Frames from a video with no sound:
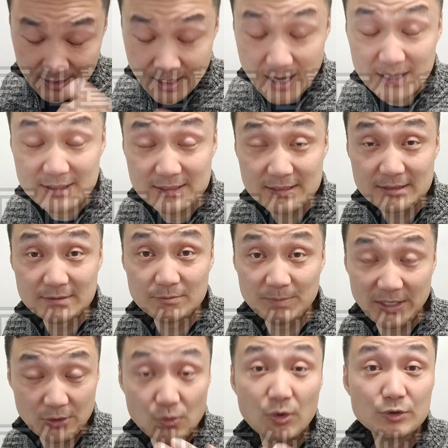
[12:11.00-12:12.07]
看
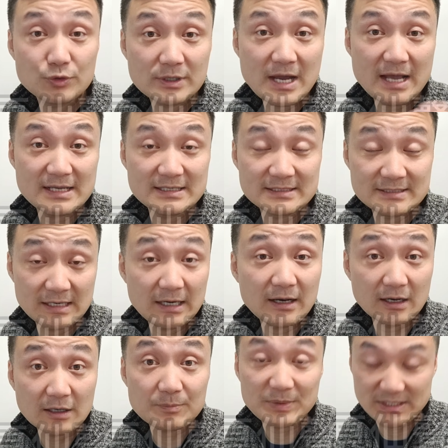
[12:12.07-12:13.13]
美国去看森林
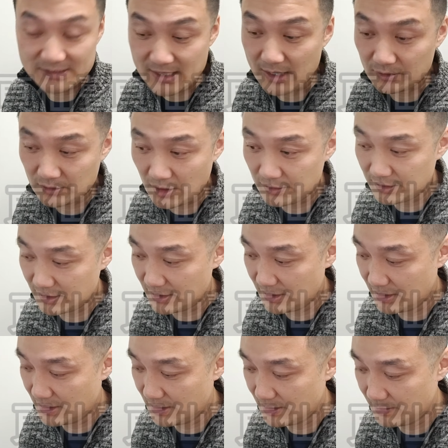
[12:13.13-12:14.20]
狼的比赛，到那个
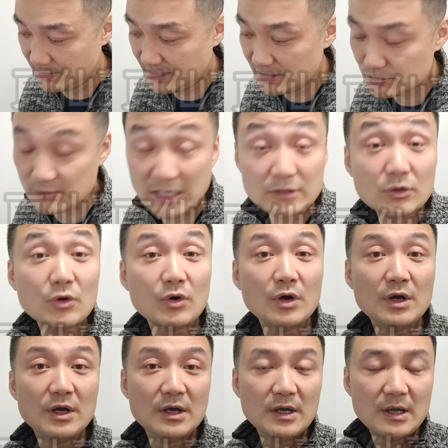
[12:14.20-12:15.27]
明尼苏达
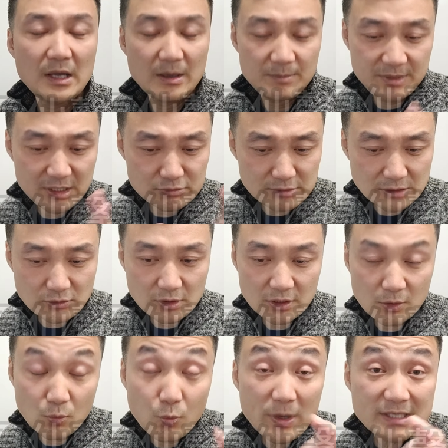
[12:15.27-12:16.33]
州
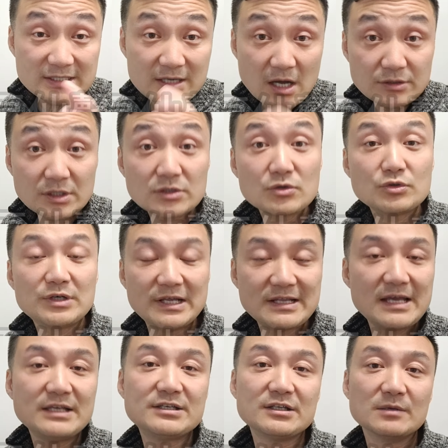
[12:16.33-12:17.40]
和威斯康星州是连
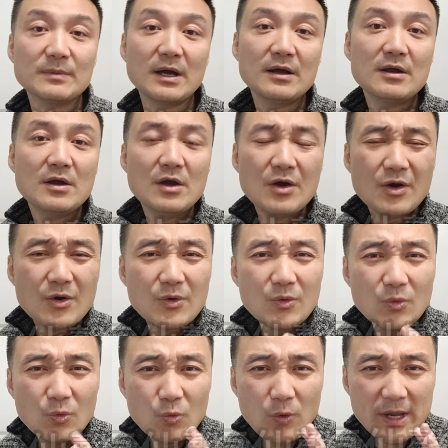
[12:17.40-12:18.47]
在一起的嘛。
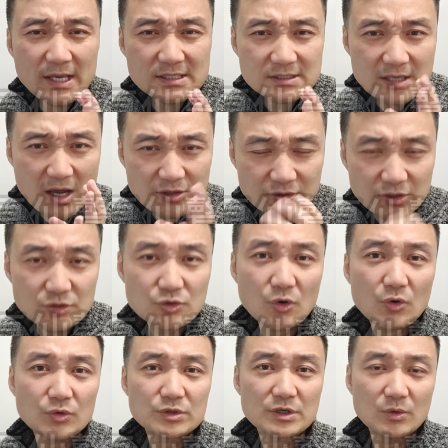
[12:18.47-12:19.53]
威斯康星
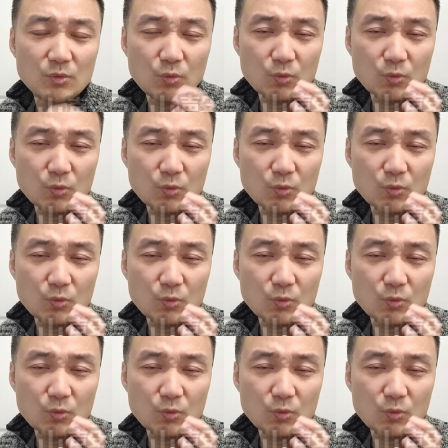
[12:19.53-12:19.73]
州